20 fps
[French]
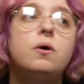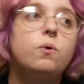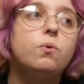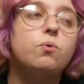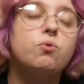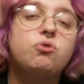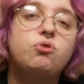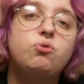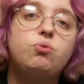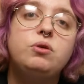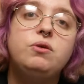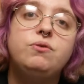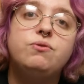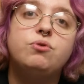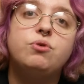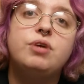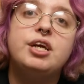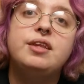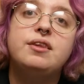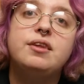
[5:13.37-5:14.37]
on suit
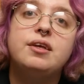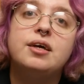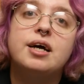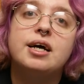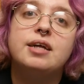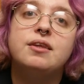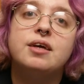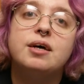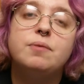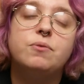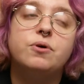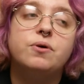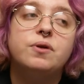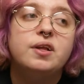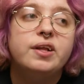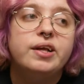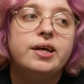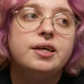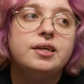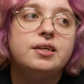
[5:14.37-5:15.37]
Violette et Adam
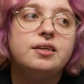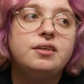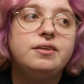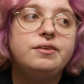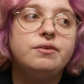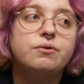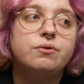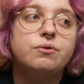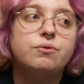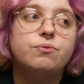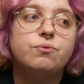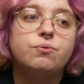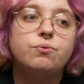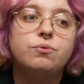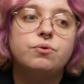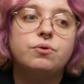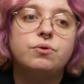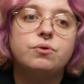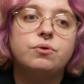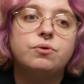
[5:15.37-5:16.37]
qui
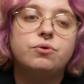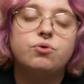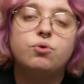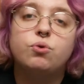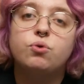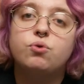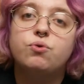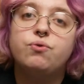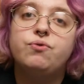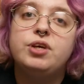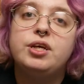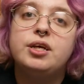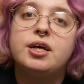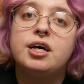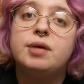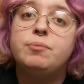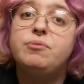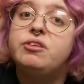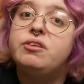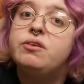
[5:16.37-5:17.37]
vont se retrouver
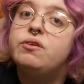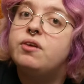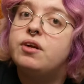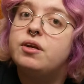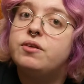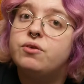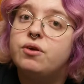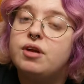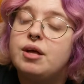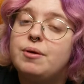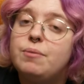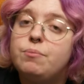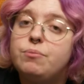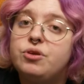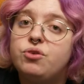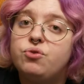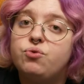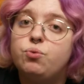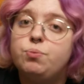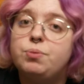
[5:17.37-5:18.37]
à habiter dans la même
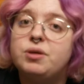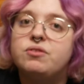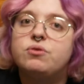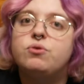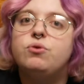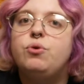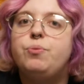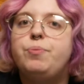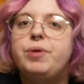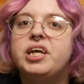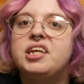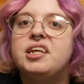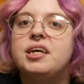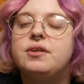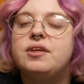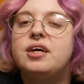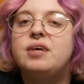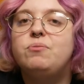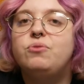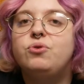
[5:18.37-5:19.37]
maison parce que le père
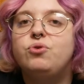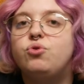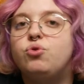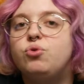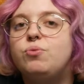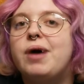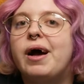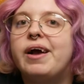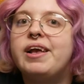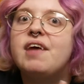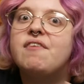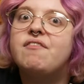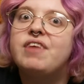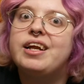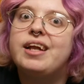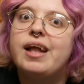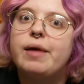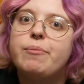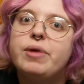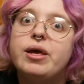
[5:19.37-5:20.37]
d'Adam se marie
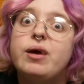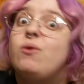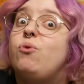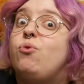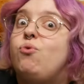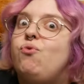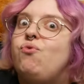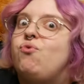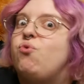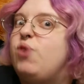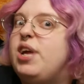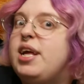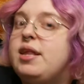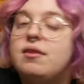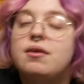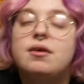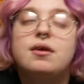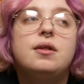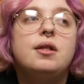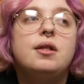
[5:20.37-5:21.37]
avec la mère de Violette.